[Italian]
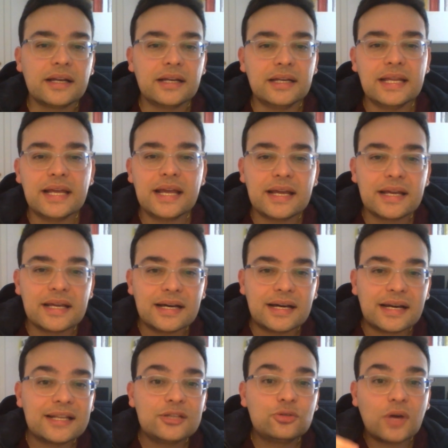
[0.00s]
le
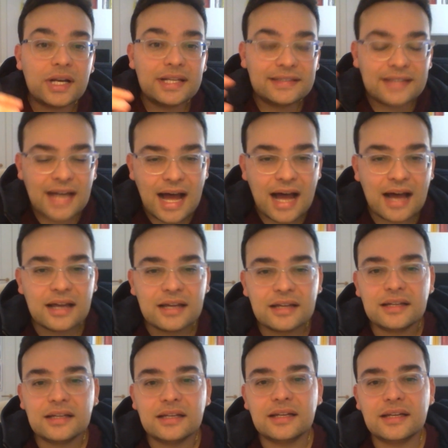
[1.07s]
ritualità
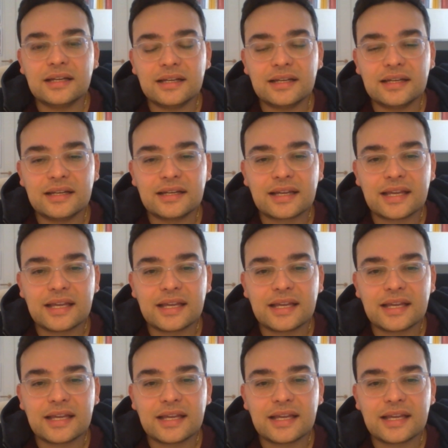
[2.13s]
eh,